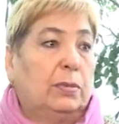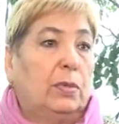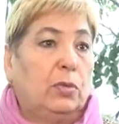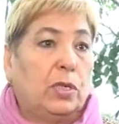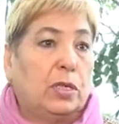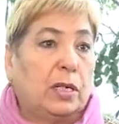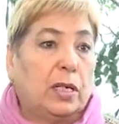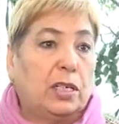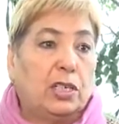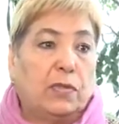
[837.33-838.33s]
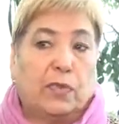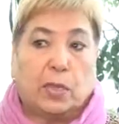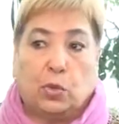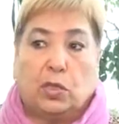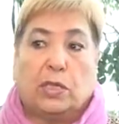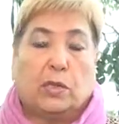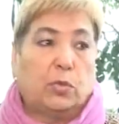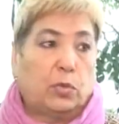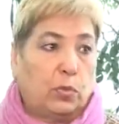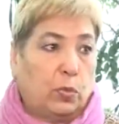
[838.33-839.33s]
люди с ограниченными
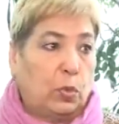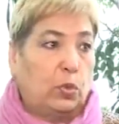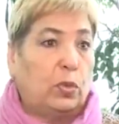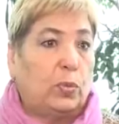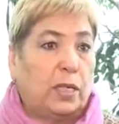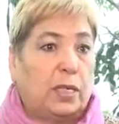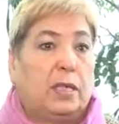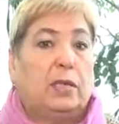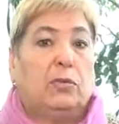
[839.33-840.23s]
возможностями могут прийти,